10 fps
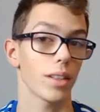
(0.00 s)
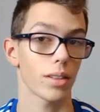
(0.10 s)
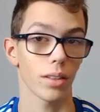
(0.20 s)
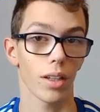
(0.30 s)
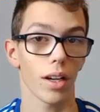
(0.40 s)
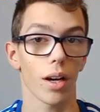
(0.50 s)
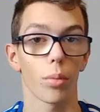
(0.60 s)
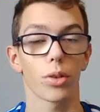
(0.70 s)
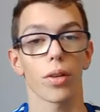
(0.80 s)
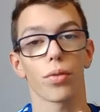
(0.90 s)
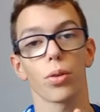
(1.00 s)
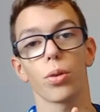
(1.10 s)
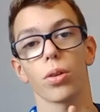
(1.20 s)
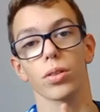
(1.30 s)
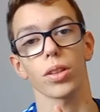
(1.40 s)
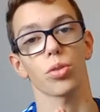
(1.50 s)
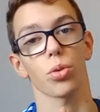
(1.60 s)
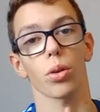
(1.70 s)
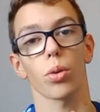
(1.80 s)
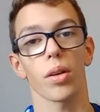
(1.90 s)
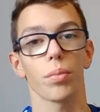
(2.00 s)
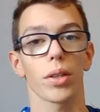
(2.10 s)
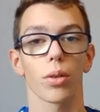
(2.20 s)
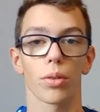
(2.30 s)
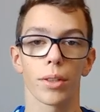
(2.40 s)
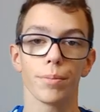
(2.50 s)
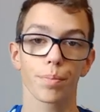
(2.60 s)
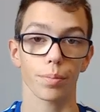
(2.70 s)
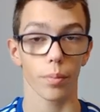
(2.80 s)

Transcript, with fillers: qui a signé à Botafogo, l'ancien joueur de l'Olympique Lyonnais,